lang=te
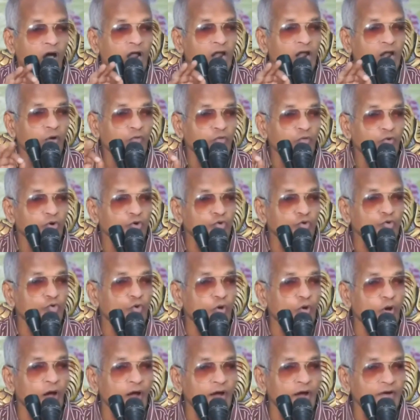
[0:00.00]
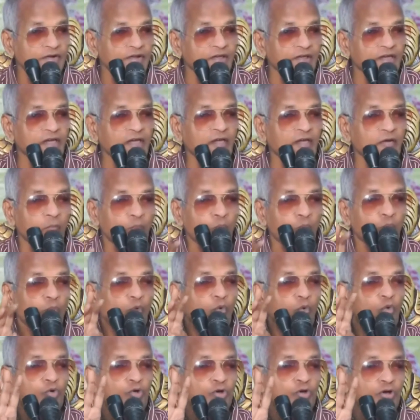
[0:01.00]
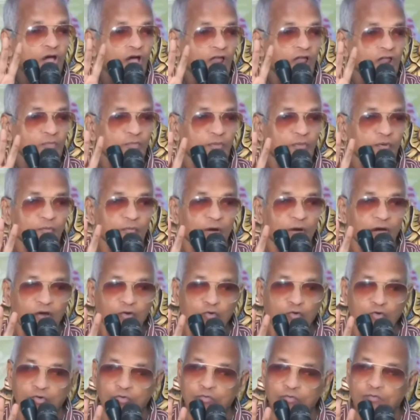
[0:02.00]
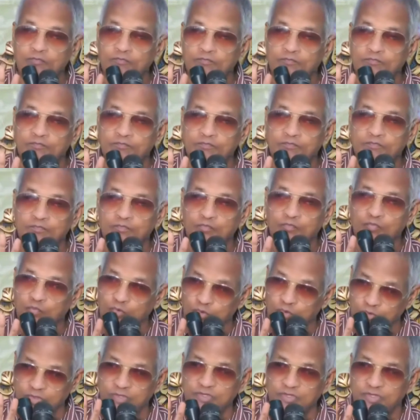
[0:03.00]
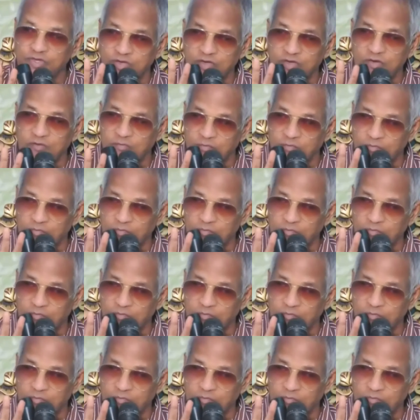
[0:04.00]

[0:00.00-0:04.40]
మానవుడు అంటే మూడు కలిపి మానవుడు ఉంది